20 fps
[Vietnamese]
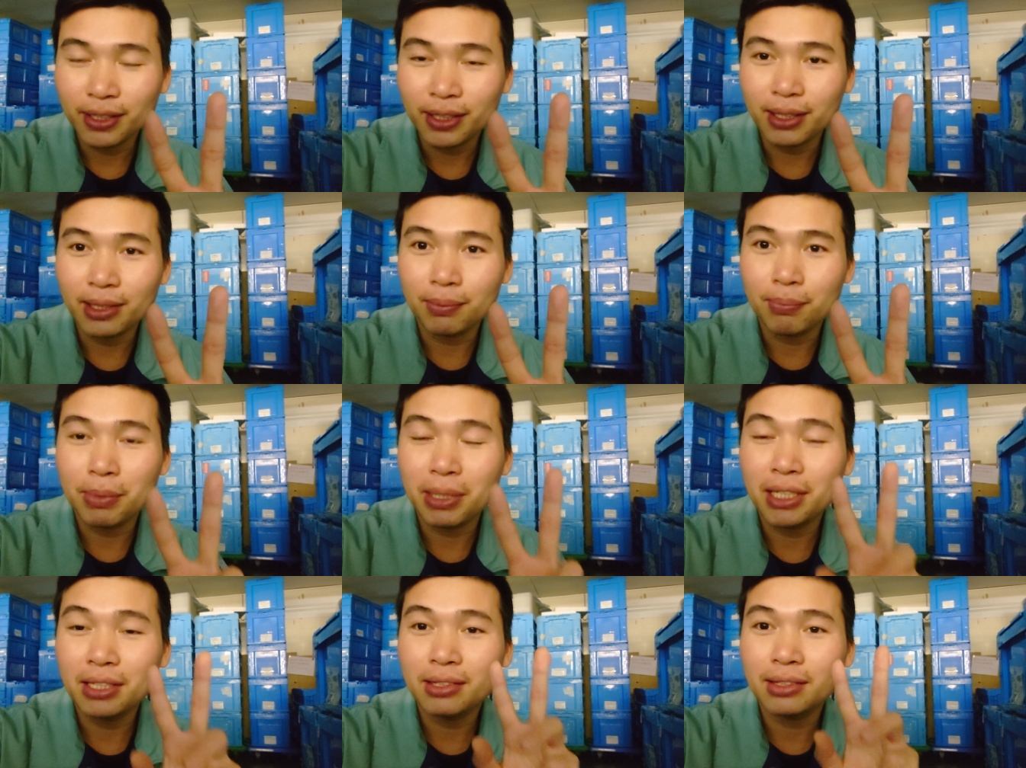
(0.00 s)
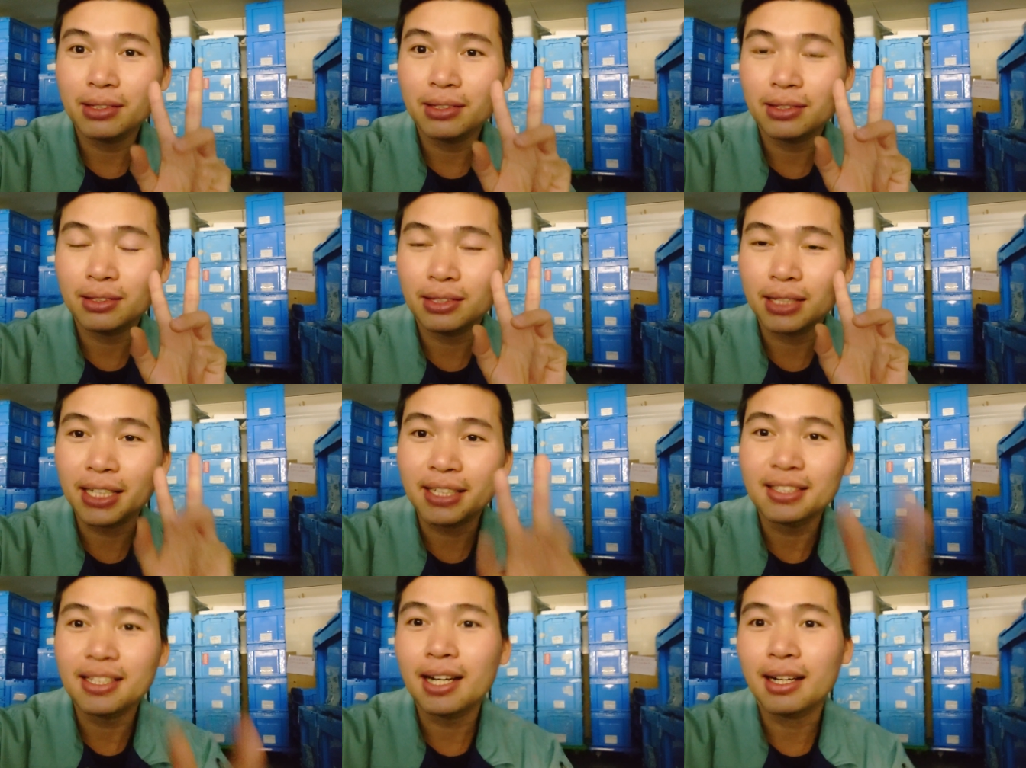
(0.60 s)
thì mình
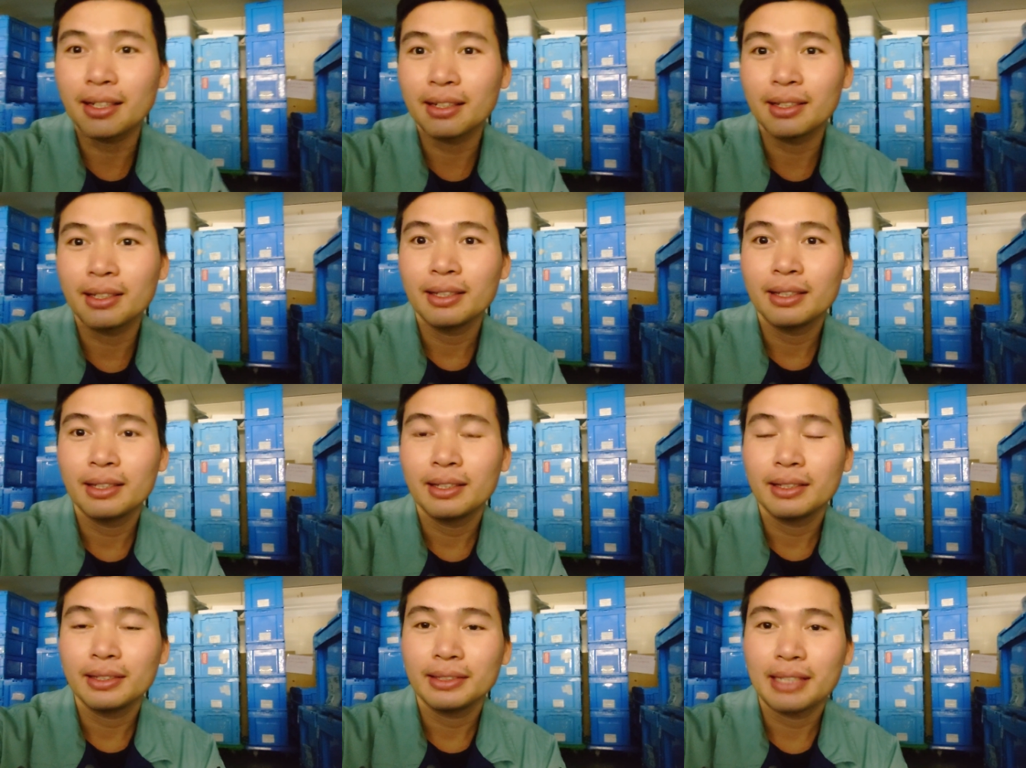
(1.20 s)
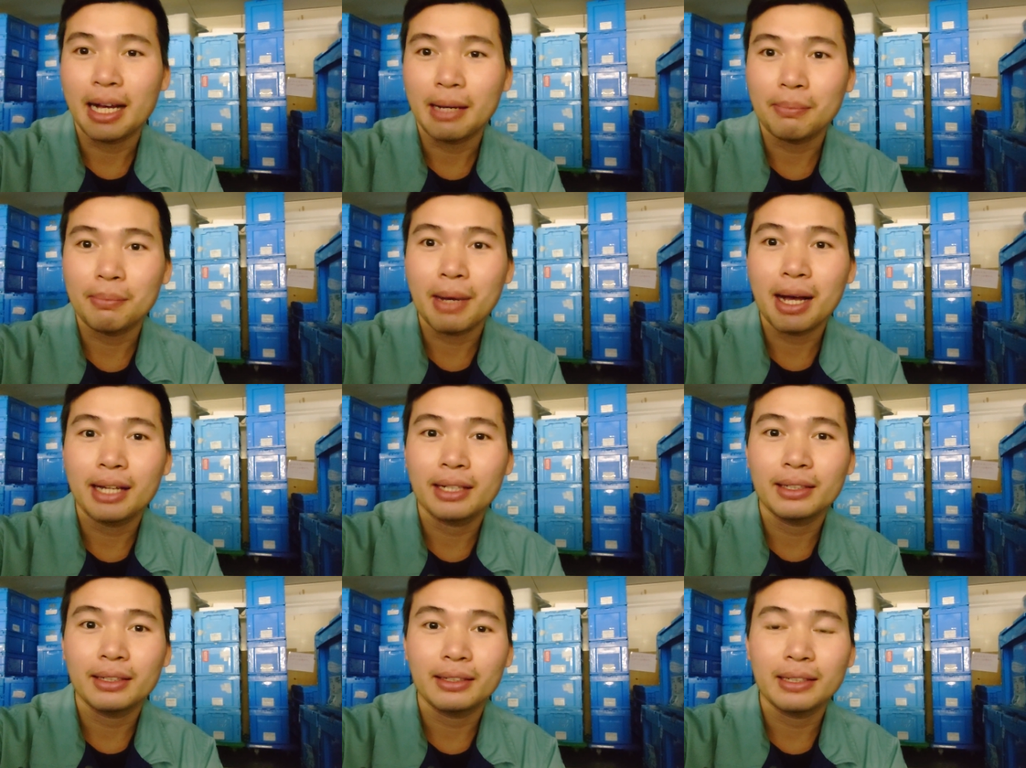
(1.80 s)
tin rằng các
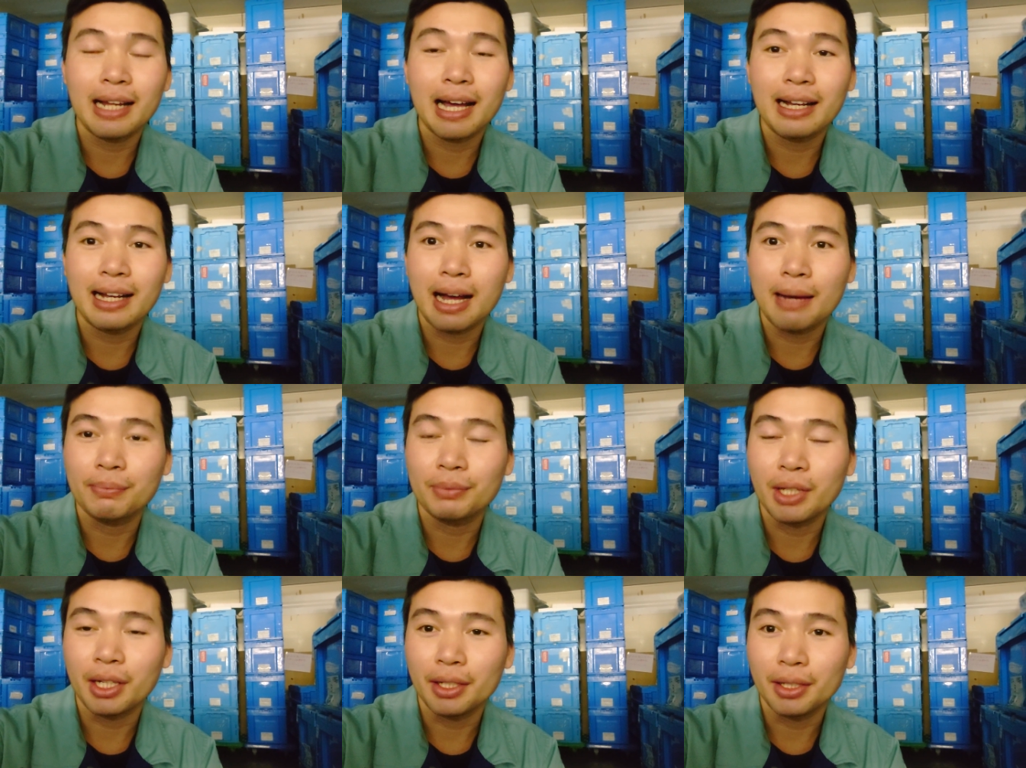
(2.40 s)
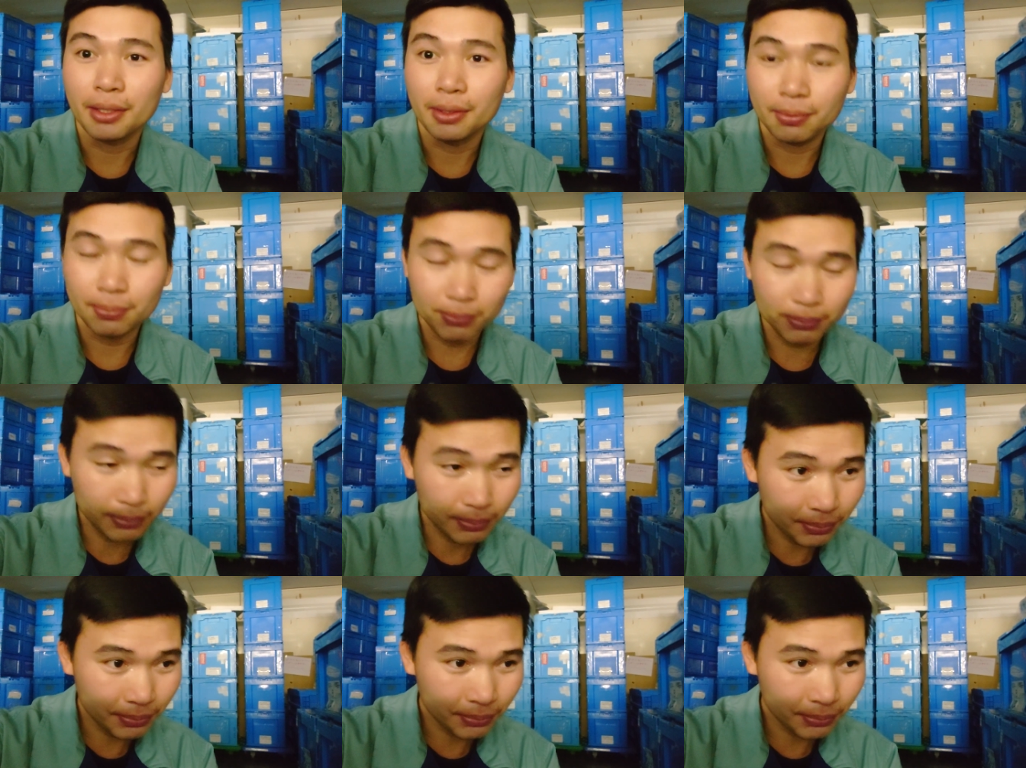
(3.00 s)
bạn đã cảm thấy